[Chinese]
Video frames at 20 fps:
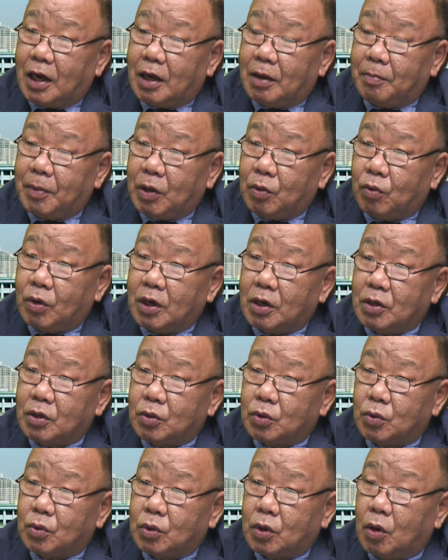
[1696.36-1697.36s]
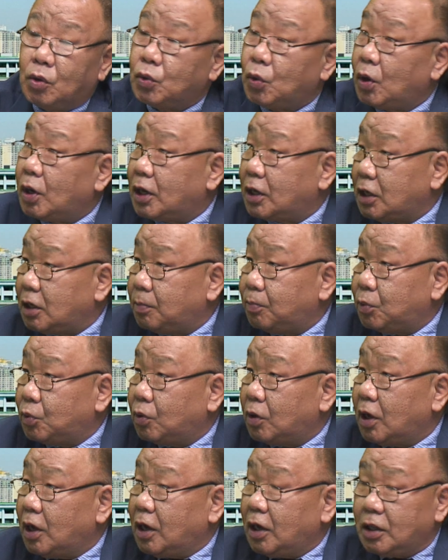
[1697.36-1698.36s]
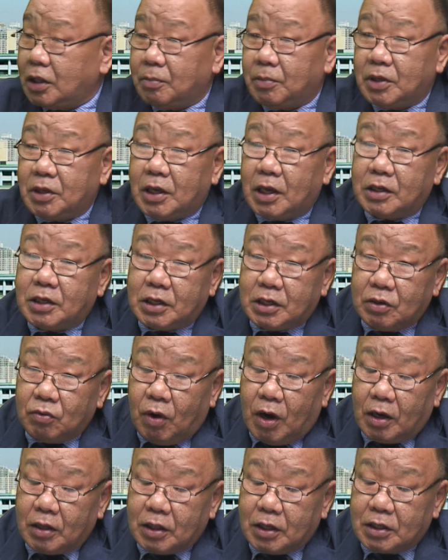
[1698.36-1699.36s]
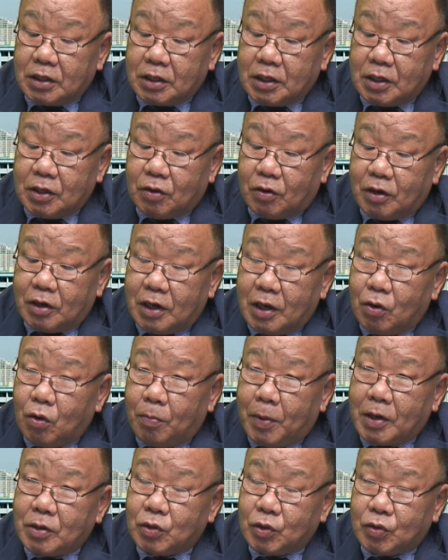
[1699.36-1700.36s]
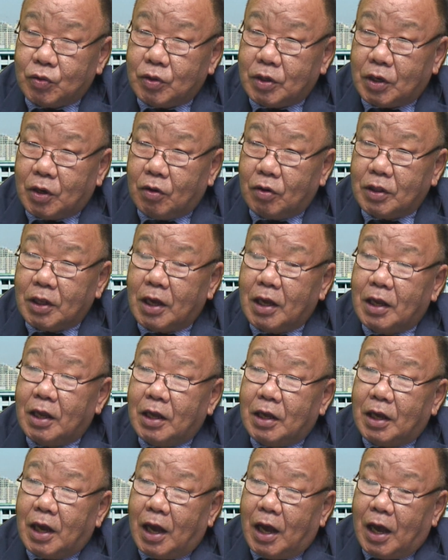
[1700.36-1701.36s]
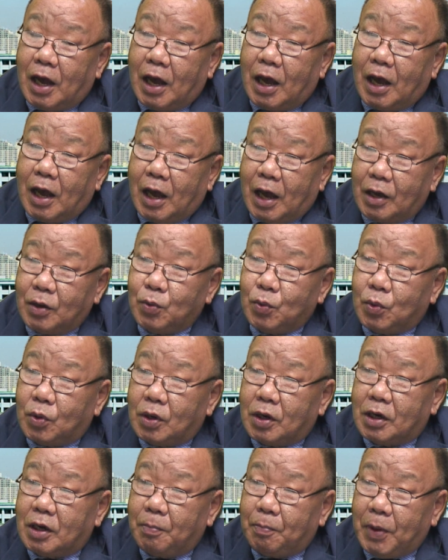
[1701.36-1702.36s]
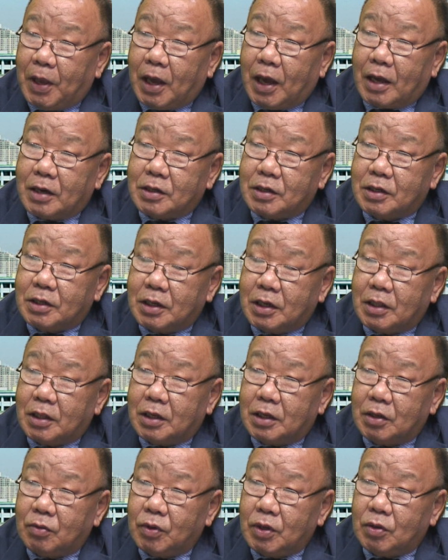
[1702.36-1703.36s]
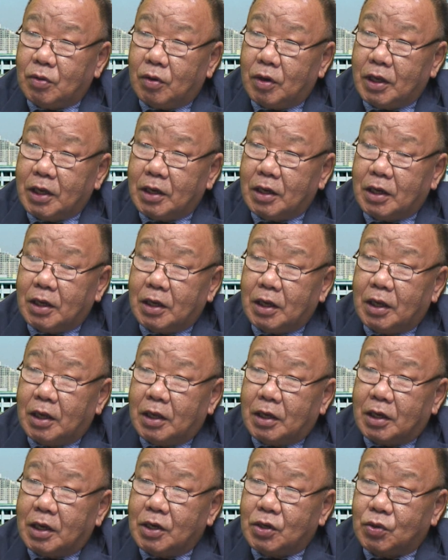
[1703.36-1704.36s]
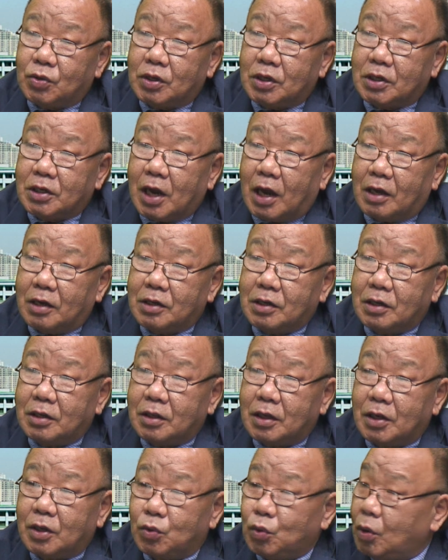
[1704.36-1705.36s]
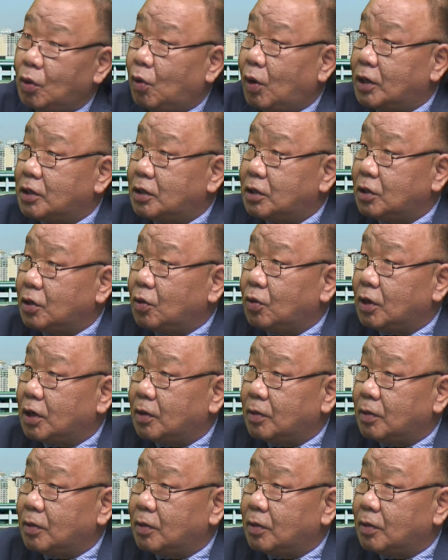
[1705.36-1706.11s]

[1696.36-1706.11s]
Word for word: 美国呢就后退了一步，那么也希望呢这个有了联络办事处以后呢，韩国和北韩之间呢，因为有了一个可以说是常设的一个对话机构了，